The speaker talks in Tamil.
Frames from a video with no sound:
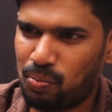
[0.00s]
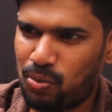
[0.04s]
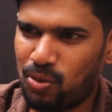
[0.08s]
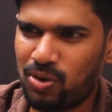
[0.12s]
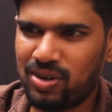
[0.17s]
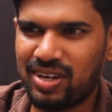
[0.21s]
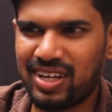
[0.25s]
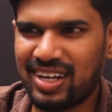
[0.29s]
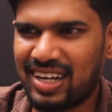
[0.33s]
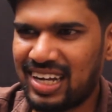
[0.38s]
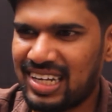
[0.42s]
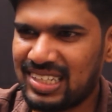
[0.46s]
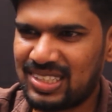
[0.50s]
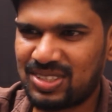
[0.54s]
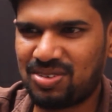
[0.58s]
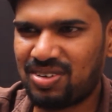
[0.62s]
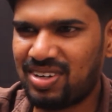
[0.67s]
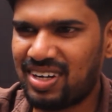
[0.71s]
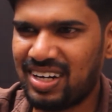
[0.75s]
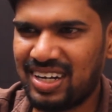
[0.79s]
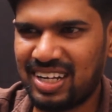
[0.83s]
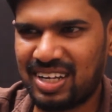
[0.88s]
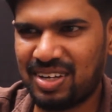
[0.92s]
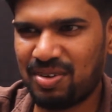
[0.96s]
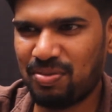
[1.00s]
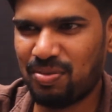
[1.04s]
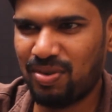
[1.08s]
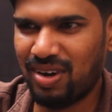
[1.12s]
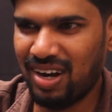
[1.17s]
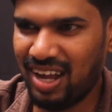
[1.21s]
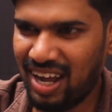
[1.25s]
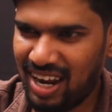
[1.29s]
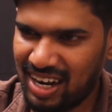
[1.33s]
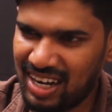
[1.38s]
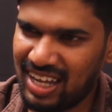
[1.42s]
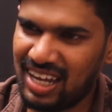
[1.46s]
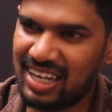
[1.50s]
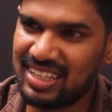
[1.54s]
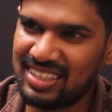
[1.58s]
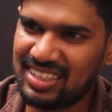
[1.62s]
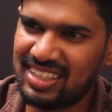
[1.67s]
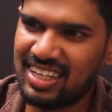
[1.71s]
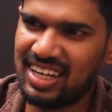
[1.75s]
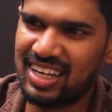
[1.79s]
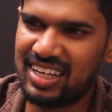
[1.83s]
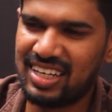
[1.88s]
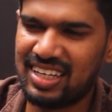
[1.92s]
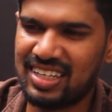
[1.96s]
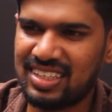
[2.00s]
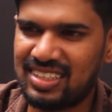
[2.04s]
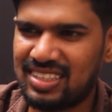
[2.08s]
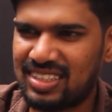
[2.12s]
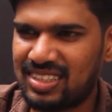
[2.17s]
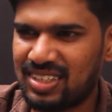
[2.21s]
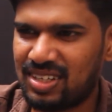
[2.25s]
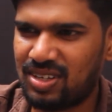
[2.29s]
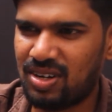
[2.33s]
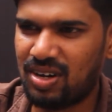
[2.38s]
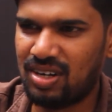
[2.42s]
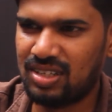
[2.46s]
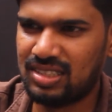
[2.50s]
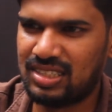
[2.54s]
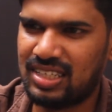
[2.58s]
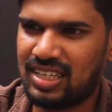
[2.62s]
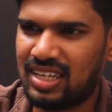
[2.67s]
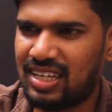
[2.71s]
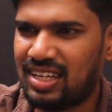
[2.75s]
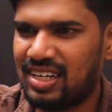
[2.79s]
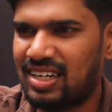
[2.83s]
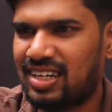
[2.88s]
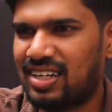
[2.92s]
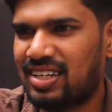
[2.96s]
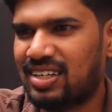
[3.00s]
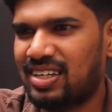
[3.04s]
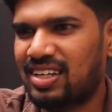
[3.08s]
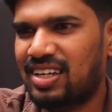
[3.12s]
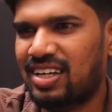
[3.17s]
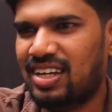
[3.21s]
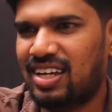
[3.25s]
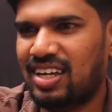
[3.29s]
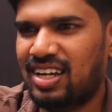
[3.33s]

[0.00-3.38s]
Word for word: போட்ட காசு கூட எடுக்க முடியல ஆனால் அதுதான் ஹையஸ்ட்டு கிராசிங்காக இருக்குது